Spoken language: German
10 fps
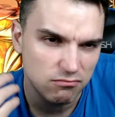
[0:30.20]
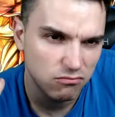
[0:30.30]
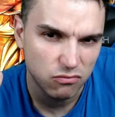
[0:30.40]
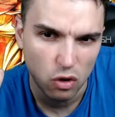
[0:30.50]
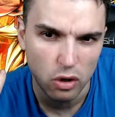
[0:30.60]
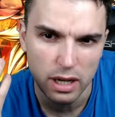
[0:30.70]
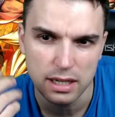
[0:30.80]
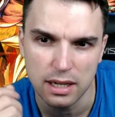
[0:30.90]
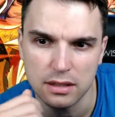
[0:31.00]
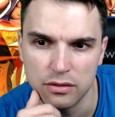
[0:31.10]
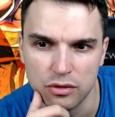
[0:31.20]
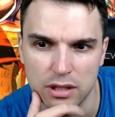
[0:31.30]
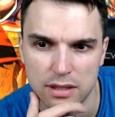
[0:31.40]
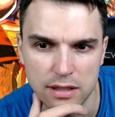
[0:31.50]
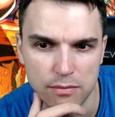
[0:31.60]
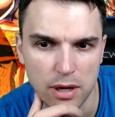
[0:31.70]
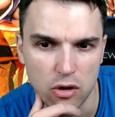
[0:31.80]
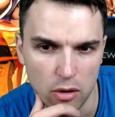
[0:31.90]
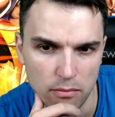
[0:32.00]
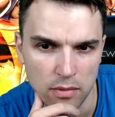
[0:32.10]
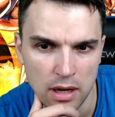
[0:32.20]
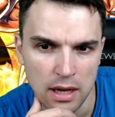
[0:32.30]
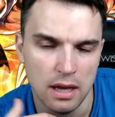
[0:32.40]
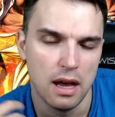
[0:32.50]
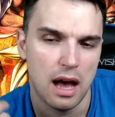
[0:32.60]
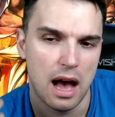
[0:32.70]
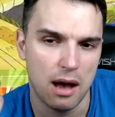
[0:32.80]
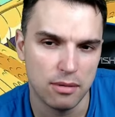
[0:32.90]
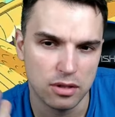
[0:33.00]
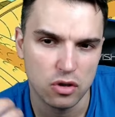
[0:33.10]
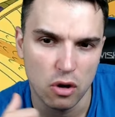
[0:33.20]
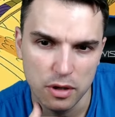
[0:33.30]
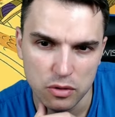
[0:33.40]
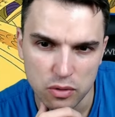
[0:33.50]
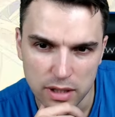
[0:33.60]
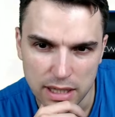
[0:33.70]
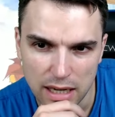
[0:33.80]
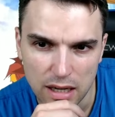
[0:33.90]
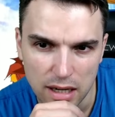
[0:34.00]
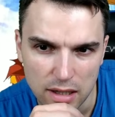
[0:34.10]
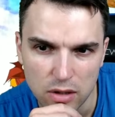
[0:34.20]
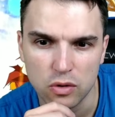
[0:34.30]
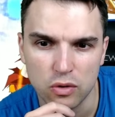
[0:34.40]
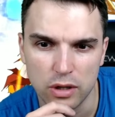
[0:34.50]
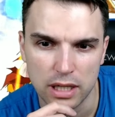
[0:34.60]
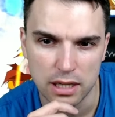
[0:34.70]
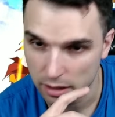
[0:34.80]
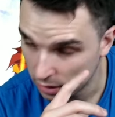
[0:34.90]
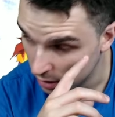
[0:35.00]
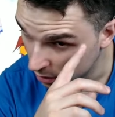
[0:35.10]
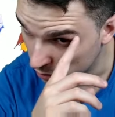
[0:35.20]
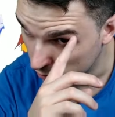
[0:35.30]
neuer Charakter wird jetzt nicht mehr kommen. Aber es kommen natürlich generell noch neue Charaktere und